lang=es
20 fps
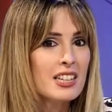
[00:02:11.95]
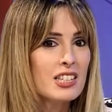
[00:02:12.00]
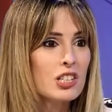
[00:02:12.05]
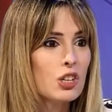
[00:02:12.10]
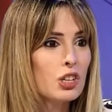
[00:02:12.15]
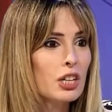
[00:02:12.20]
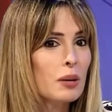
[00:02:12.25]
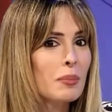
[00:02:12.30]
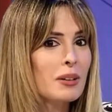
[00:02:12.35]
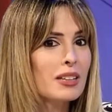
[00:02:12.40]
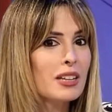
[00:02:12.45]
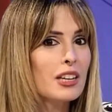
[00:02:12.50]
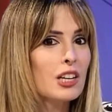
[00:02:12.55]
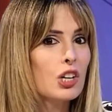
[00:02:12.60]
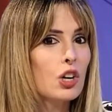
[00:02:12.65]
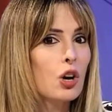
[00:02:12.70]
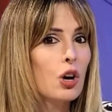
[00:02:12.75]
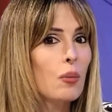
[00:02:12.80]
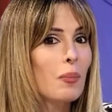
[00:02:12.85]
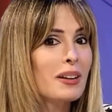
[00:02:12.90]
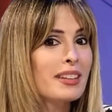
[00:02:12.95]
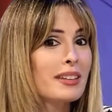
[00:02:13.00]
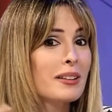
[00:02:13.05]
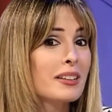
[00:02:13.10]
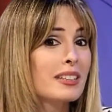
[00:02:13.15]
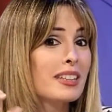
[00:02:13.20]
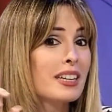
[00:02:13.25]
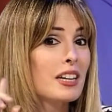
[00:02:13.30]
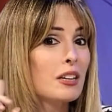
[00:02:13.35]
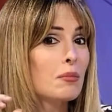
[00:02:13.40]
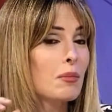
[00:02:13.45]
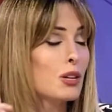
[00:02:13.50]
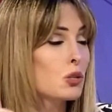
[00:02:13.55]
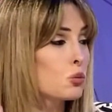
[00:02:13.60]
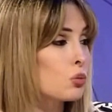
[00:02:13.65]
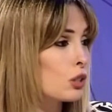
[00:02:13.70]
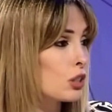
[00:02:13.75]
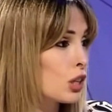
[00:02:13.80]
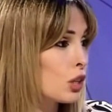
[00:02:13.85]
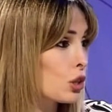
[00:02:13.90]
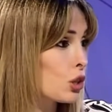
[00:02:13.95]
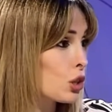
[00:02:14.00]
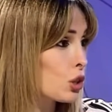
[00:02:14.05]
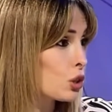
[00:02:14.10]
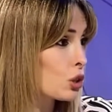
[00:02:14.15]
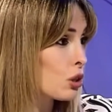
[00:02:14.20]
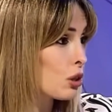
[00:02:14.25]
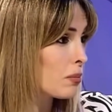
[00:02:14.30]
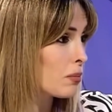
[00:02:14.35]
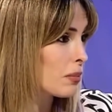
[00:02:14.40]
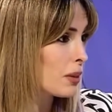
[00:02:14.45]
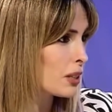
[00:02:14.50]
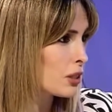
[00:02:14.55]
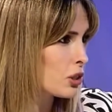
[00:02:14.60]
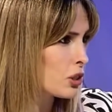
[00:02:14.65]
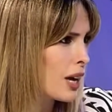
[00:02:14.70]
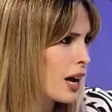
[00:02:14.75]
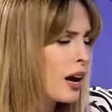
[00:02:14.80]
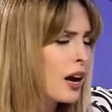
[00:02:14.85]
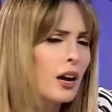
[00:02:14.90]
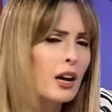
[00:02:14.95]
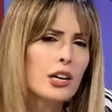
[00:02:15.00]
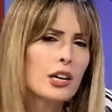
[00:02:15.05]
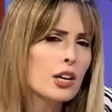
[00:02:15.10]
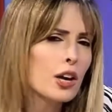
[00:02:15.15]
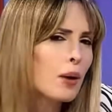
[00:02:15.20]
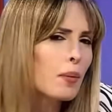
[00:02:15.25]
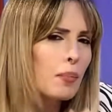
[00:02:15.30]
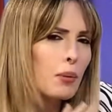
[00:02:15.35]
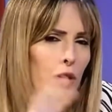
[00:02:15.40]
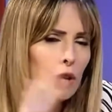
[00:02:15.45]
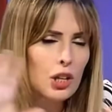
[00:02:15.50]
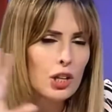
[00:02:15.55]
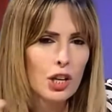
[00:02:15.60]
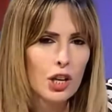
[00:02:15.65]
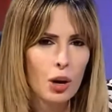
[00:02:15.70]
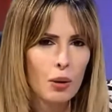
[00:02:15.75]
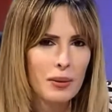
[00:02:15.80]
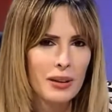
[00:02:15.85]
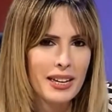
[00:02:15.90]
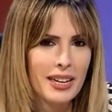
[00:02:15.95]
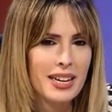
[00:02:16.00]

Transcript: sino que aparte dijo, va a tener más suerte con los hombres. O sea, por donde